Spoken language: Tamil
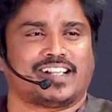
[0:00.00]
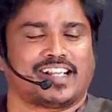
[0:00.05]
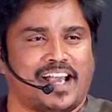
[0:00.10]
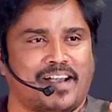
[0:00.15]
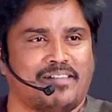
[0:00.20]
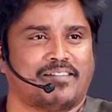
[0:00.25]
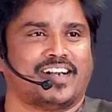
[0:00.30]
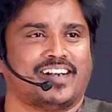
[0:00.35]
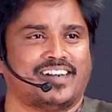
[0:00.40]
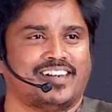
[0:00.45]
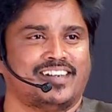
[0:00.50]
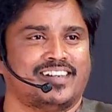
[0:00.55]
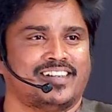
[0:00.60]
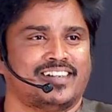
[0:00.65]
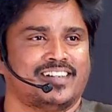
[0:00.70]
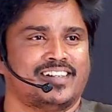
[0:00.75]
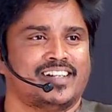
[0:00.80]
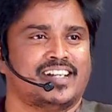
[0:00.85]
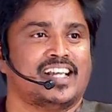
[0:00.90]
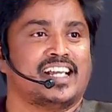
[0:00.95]
தேவன்
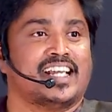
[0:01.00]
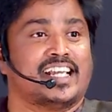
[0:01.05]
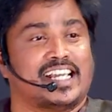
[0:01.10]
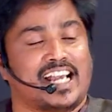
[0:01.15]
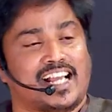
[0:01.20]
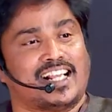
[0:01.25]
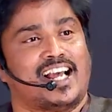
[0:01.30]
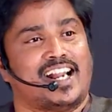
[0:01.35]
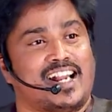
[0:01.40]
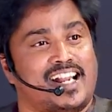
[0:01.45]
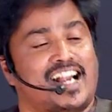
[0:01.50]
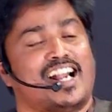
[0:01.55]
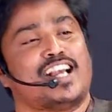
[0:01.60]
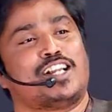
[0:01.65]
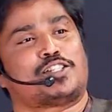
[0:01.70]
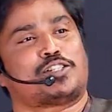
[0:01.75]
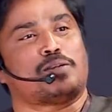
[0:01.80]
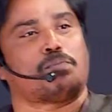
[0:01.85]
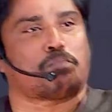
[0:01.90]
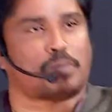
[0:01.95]
எதை
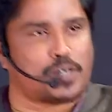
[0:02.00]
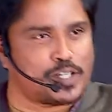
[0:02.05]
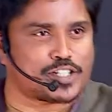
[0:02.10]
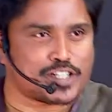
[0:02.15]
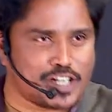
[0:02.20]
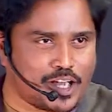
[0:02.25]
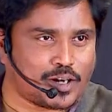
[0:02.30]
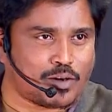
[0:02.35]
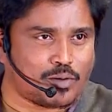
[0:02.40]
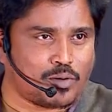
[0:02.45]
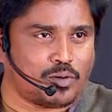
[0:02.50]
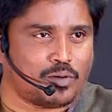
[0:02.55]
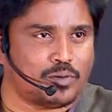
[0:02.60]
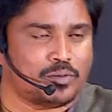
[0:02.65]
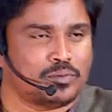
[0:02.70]
நினைச்சு பிடிச்சாரோ